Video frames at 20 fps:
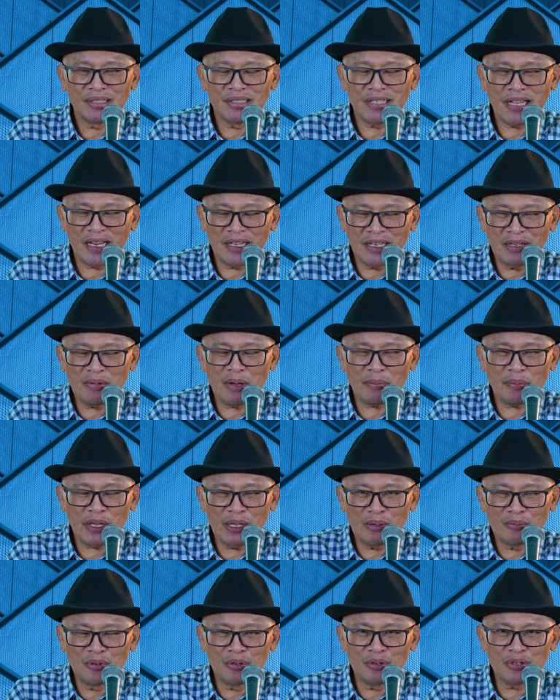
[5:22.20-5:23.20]
Jadi Bapak
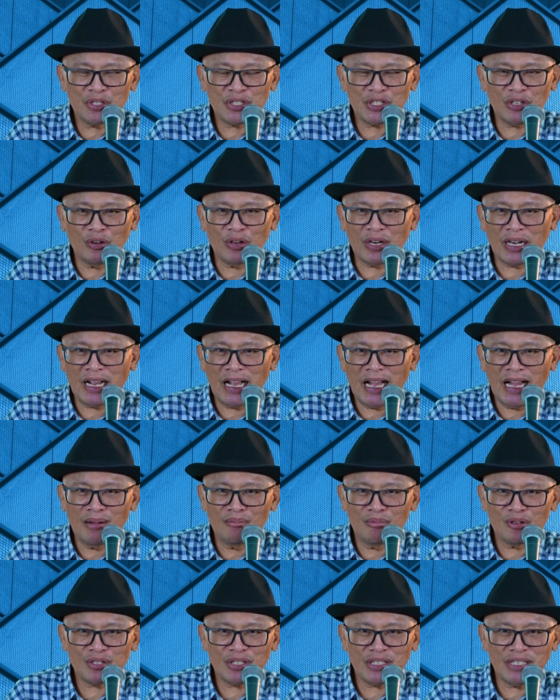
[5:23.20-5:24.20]
Ibu, seorang
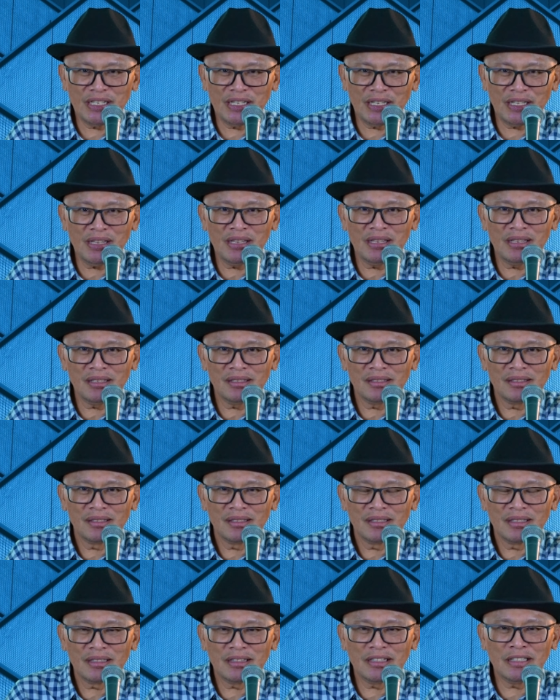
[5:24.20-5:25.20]
Amos ini
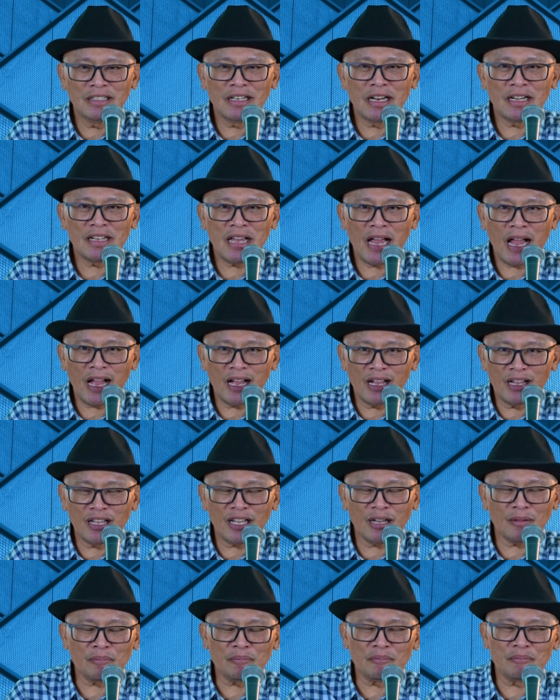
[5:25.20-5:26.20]
tidak
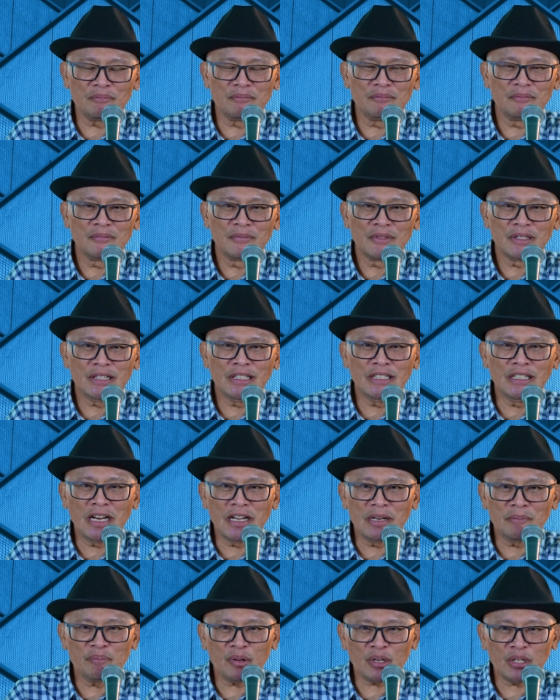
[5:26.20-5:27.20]
dianggap,
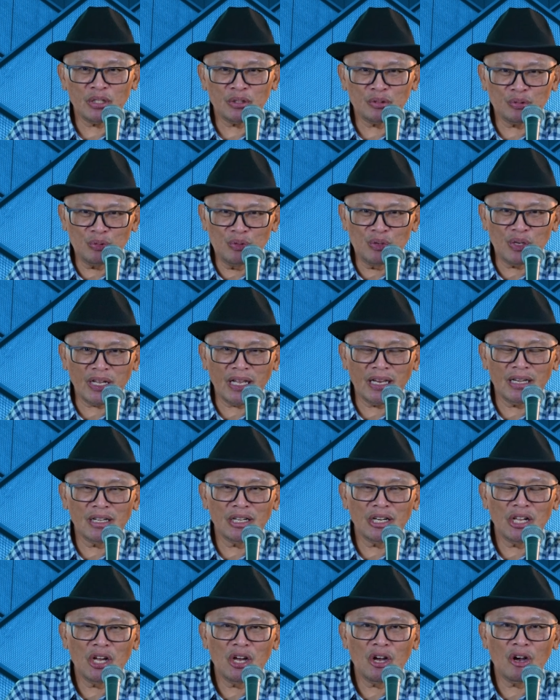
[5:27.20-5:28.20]
tidak
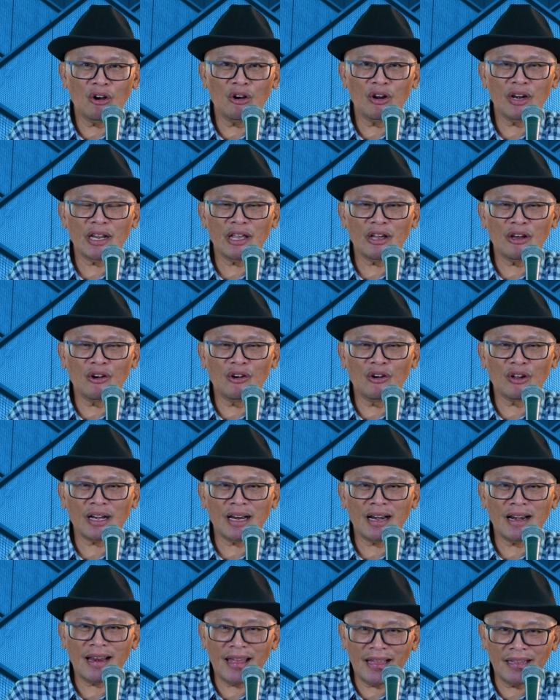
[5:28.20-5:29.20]
diperhitungkan oleh
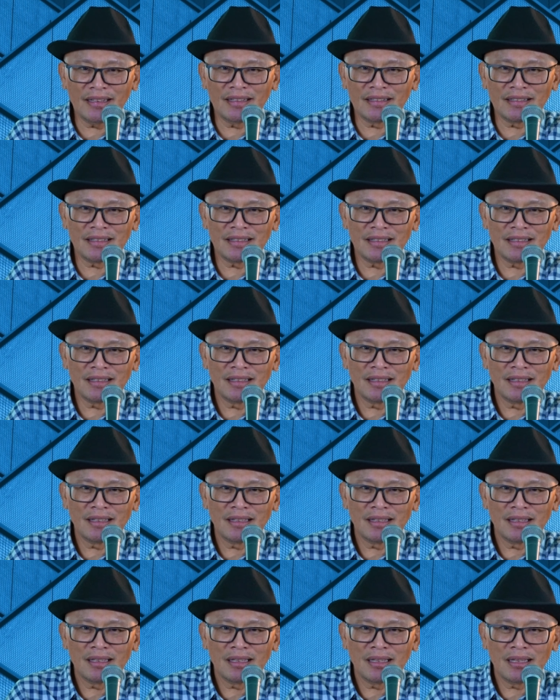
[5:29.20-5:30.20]
orang lain.
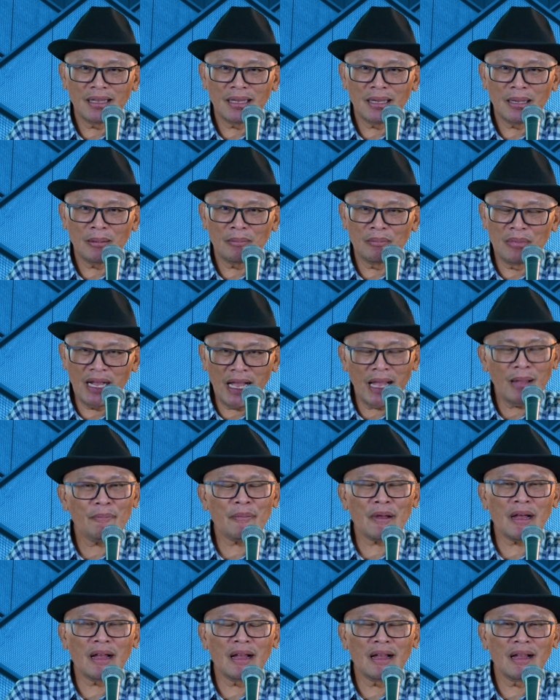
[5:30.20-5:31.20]

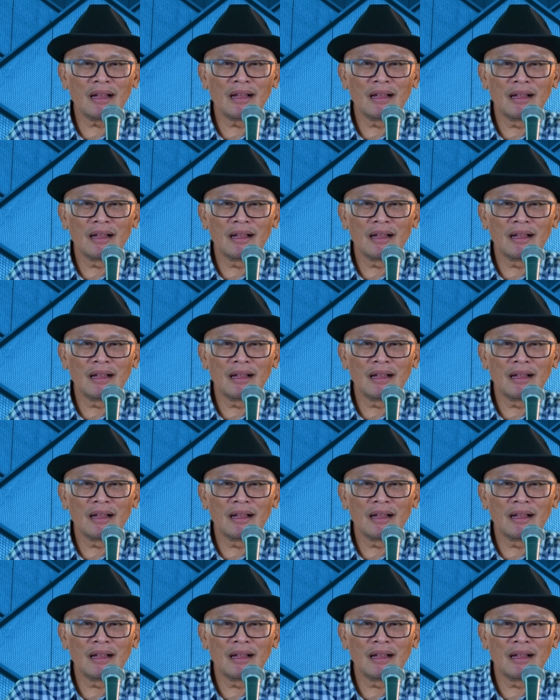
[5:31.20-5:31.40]
Mengapa?